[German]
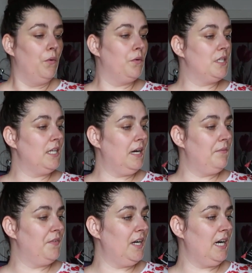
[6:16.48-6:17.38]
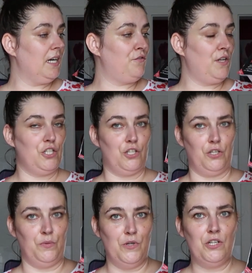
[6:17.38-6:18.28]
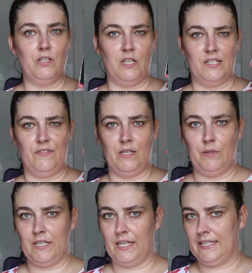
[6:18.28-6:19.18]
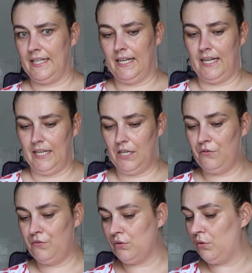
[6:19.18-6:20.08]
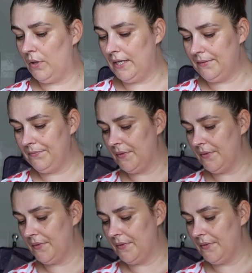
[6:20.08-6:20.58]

Und hier haben wir Hackfleisch gemischt, das wird aber direkt eingefroren.